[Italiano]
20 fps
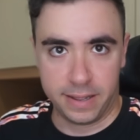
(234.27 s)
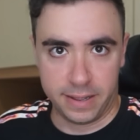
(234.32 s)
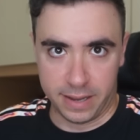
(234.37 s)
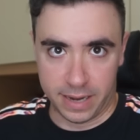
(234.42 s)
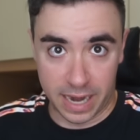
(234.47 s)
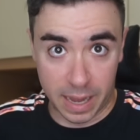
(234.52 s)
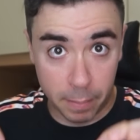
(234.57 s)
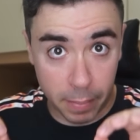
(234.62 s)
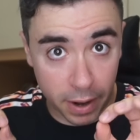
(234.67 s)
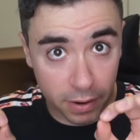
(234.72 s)

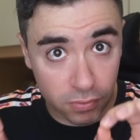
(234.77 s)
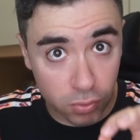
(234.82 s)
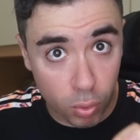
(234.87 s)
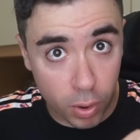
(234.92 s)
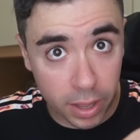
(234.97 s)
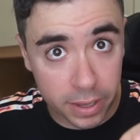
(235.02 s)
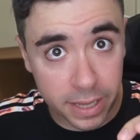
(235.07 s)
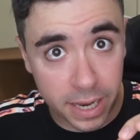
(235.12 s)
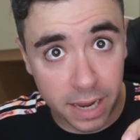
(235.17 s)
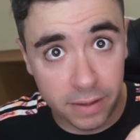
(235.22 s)
la
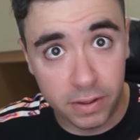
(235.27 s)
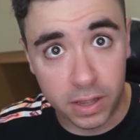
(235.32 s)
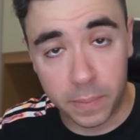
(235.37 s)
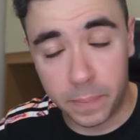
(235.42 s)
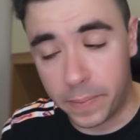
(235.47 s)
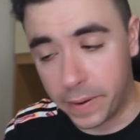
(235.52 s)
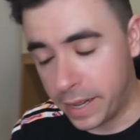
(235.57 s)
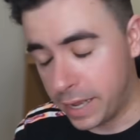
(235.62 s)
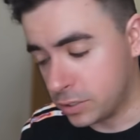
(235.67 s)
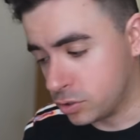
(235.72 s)
bravura nell'aver
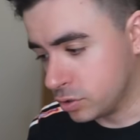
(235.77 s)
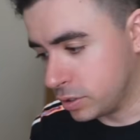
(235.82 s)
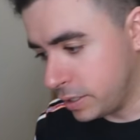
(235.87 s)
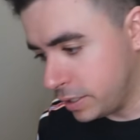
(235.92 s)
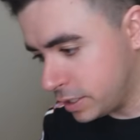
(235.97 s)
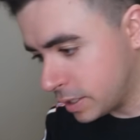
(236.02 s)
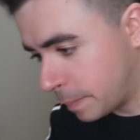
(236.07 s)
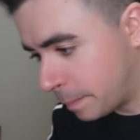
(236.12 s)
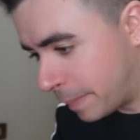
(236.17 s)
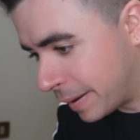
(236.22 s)
preso
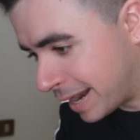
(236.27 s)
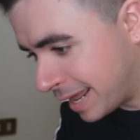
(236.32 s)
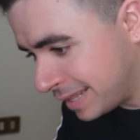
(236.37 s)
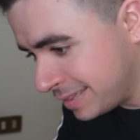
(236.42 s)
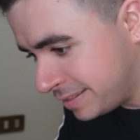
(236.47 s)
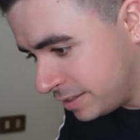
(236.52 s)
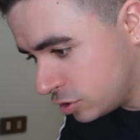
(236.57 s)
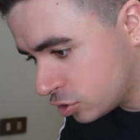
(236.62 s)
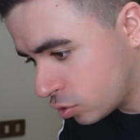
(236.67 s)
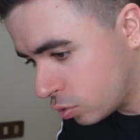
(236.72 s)
degli
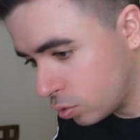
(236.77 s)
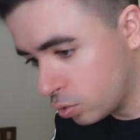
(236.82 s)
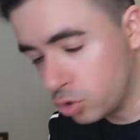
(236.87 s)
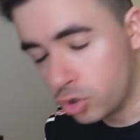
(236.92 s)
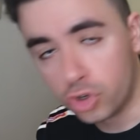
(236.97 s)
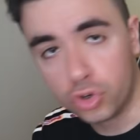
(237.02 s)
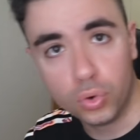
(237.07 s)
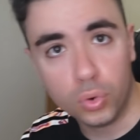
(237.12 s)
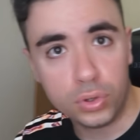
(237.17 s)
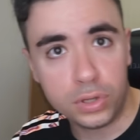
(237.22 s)
apparenti
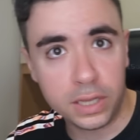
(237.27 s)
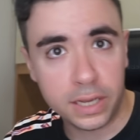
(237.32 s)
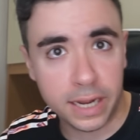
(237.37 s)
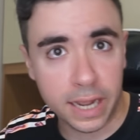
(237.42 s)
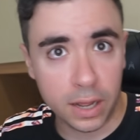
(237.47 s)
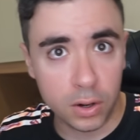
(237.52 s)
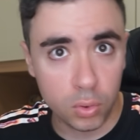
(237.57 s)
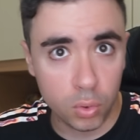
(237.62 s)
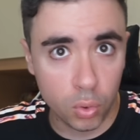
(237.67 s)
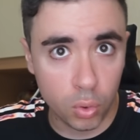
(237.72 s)
sconosciuti,
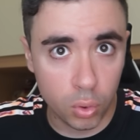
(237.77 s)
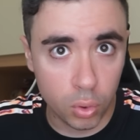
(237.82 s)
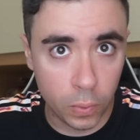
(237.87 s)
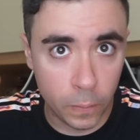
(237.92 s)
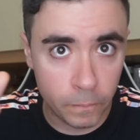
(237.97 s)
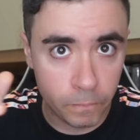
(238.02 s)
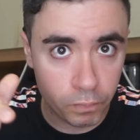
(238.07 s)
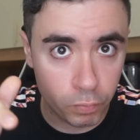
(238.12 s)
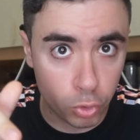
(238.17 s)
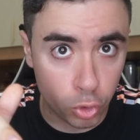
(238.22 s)

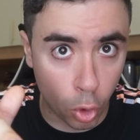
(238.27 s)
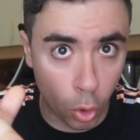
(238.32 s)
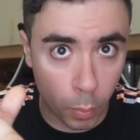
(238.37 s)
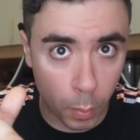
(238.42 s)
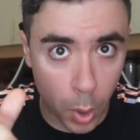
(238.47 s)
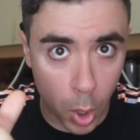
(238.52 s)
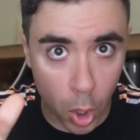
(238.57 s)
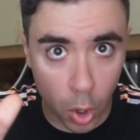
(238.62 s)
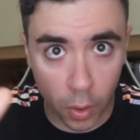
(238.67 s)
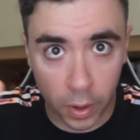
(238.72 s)
Calulu,
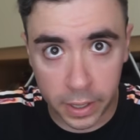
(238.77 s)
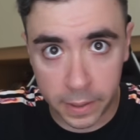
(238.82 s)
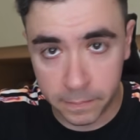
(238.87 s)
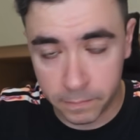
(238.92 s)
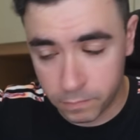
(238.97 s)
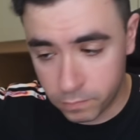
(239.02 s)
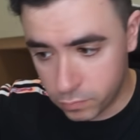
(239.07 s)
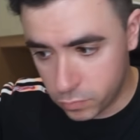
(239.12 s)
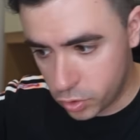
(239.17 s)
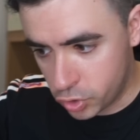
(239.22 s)
Tomori,
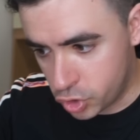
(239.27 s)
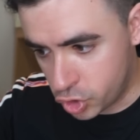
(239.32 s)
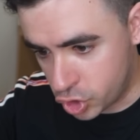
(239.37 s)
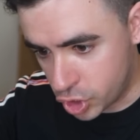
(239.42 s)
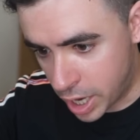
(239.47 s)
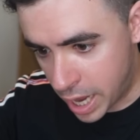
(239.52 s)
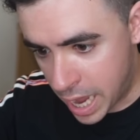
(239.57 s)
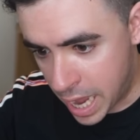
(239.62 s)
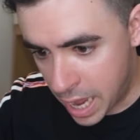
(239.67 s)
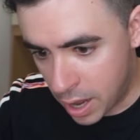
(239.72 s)

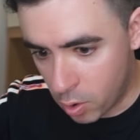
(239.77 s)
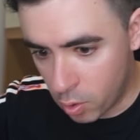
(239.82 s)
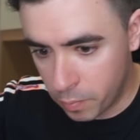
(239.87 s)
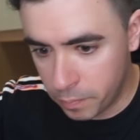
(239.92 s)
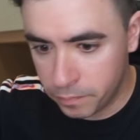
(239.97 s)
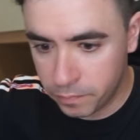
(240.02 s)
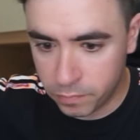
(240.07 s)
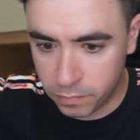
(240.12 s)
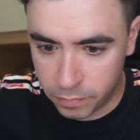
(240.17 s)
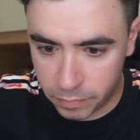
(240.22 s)

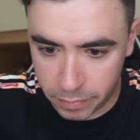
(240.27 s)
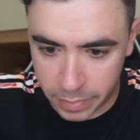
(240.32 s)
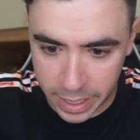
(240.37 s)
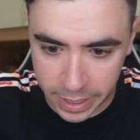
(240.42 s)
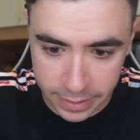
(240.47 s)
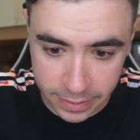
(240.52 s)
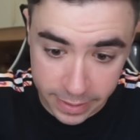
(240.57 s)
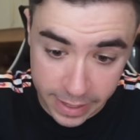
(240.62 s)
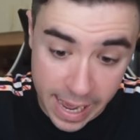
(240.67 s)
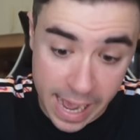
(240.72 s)
Ciao,
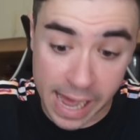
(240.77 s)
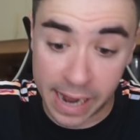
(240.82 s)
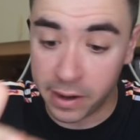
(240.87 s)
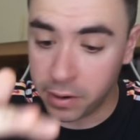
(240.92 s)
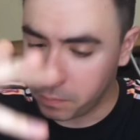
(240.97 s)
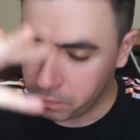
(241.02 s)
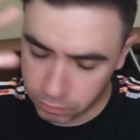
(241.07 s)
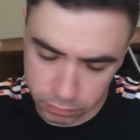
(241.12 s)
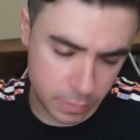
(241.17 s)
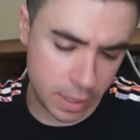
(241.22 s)

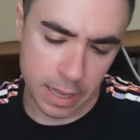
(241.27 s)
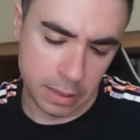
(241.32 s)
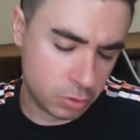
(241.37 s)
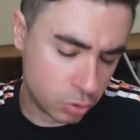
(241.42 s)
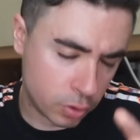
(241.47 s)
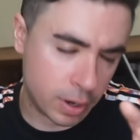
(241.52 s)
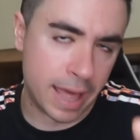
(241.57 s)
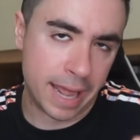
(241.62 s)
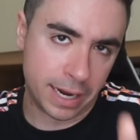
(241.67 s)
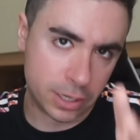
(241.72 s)
Magnan,
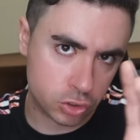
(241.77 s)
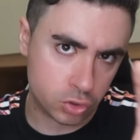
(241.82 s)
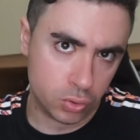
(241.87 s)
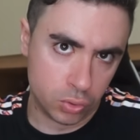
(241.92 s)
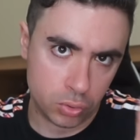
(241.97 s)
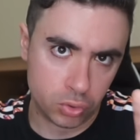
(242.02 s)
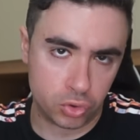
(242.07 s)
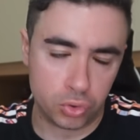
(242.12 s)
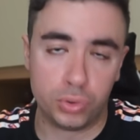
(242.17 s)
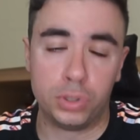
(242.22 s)
non era
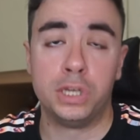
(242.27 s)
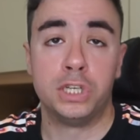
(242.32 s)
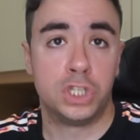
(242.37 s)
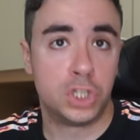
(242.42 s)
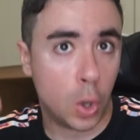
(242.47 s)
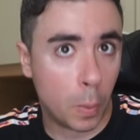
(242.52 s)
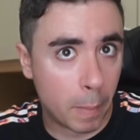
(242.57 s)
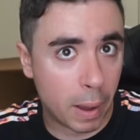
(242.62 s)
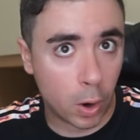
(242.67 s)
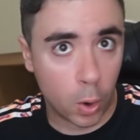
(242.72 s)

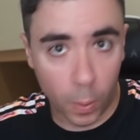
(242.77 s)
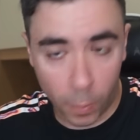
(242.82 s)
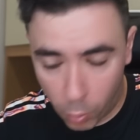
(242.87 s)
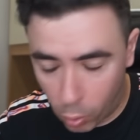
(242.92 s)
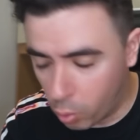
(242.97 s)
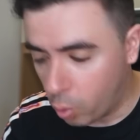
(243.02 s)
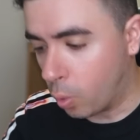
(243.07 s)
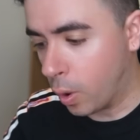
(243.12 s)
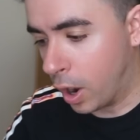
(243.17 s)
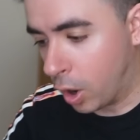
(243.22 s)
sconosciutissimo, ma
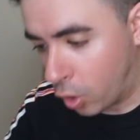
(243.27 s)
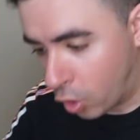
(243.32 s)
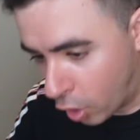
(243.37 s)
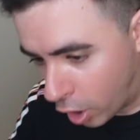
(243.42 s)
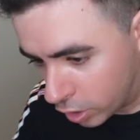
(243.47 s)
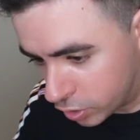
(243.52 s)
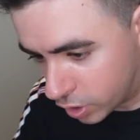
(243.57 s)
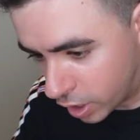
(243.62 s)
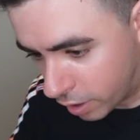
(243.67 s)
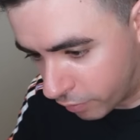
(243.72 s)
comunque
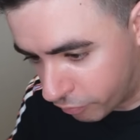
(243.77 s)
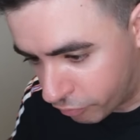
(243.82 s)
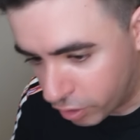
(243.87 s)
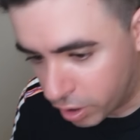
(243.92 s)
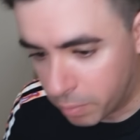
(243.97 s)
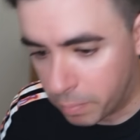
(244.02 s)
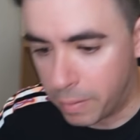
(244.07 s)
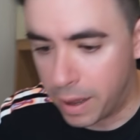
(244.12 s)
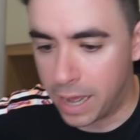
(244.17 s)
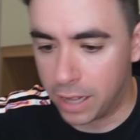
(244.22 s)
ancora non ha
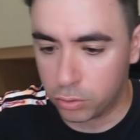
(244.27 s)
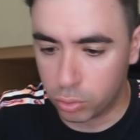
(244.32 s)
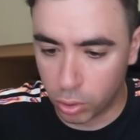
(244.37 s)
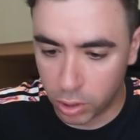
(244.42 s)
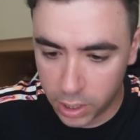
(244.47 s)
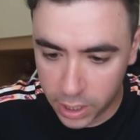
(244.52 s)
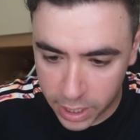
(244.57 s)
fermato,